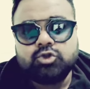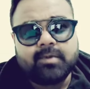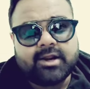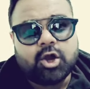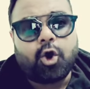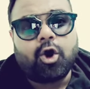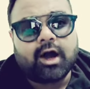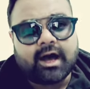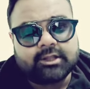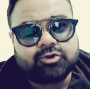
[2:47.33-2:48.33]
तुम्हारी
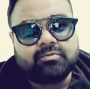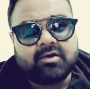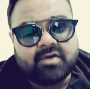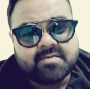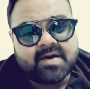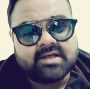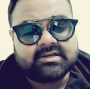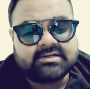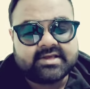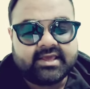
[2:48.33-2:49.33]
औकात तुम्हें वहीं पता
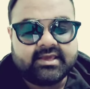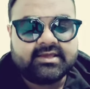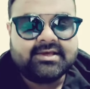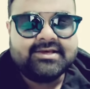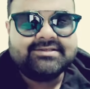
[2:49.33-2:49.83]
चल जाएगी